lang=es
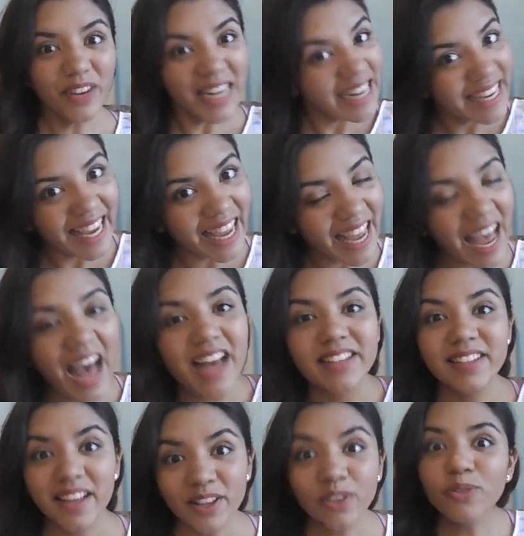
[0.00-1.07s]
que
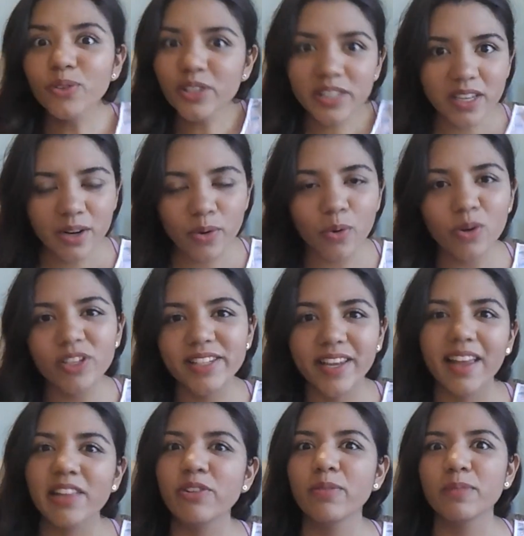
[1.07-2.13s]
haciendo un círculo y
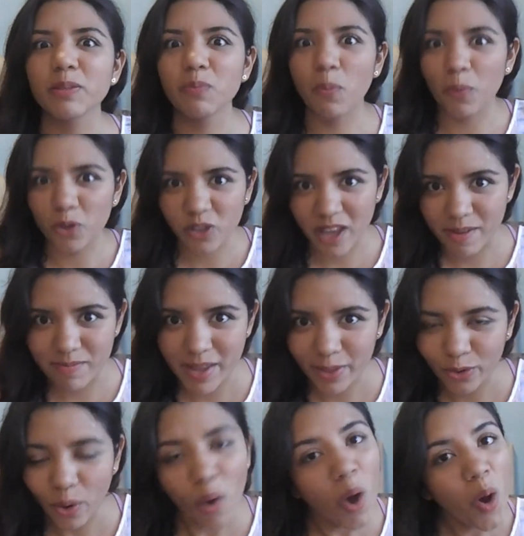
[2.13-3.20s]
siguiendo el mismo
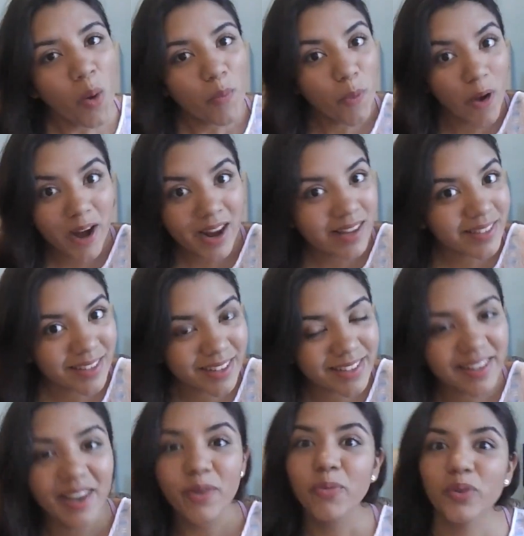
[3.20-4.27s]
procedimiento pueden
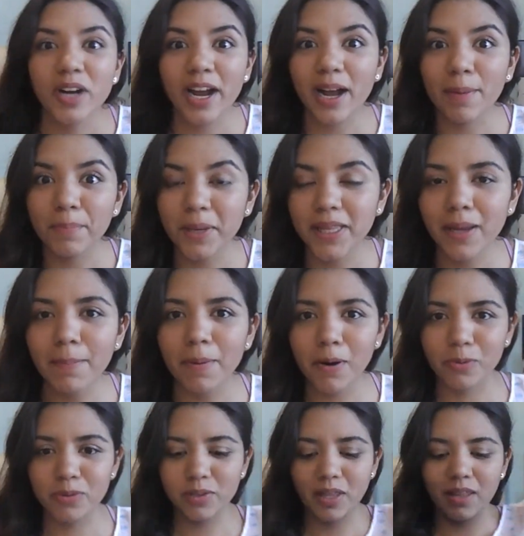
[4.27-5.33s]
hacerse una capita para
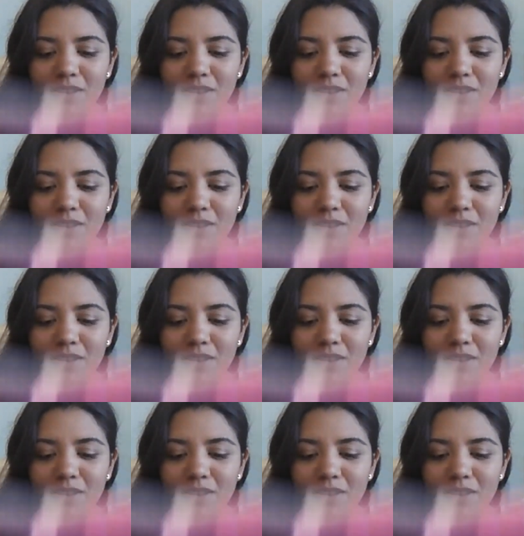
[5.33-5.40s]
ustedes.